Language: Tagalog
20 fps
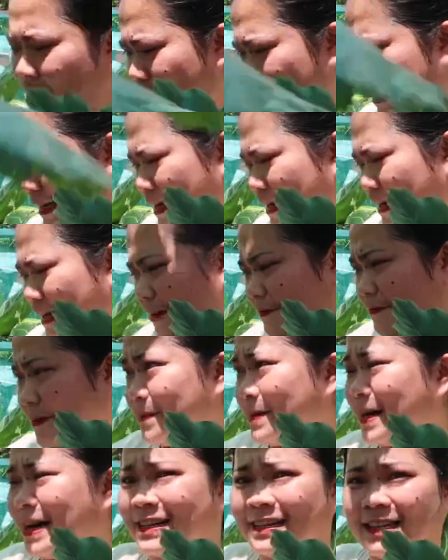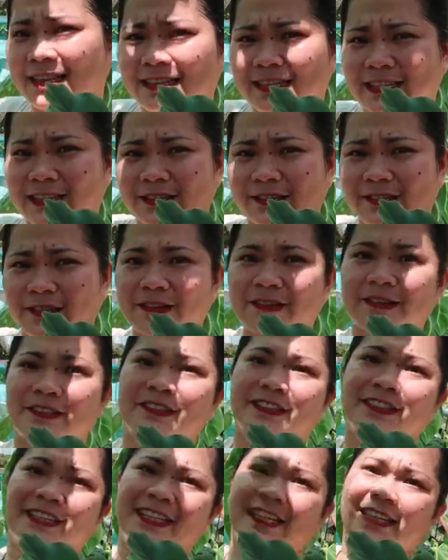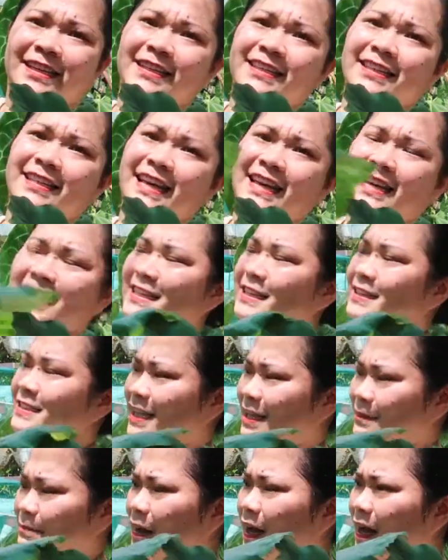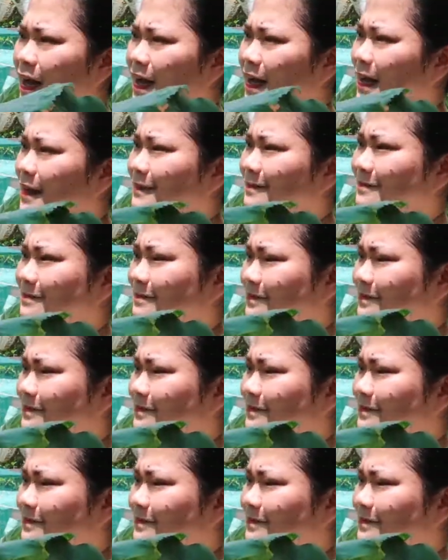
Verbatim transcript: na kalaki, 500 na to. Yan, sa iba,